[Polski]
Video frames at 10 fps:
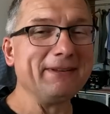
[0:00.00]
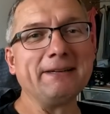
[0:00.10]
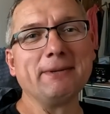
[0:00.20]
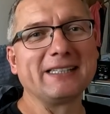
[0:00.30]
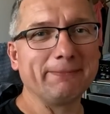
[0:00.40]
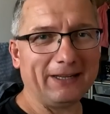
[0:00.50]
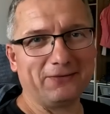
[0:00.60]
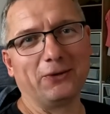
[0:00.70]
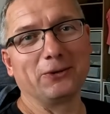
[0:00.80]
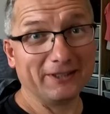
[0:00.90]
Mamy zamiar
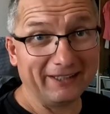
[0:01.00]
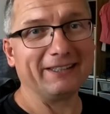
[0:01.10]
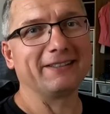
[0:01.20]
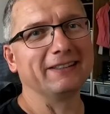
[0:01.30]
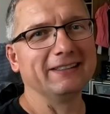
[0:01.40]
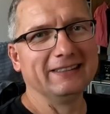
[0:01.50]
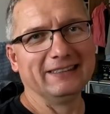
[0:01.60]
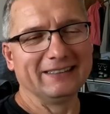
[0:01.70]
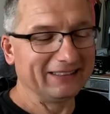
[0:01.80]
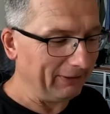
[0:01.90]
spać w nocy też.
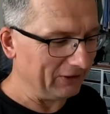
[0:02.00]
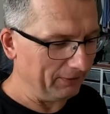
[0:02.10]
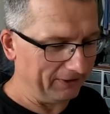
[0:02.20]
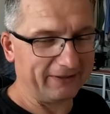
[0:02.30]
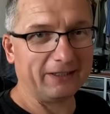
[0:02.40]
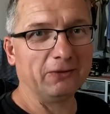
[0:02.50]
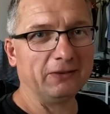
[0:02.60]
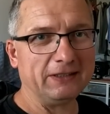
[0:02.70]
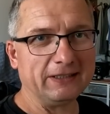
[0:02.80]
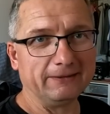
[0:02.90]
Zobaczymy, co z tego
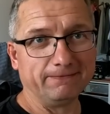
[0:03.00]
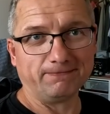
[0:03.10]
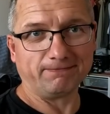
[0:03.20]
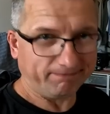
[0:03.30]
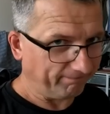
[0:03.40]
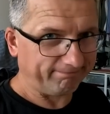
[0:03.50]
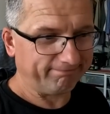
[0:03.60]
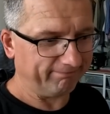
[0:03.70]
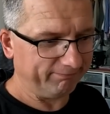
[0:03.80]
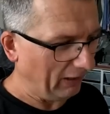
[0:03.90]
wyjdzie.
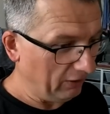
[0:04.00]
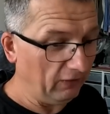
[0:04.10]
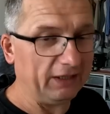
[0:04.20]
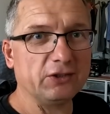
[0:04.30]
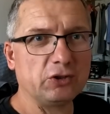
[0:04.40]
Pakowanie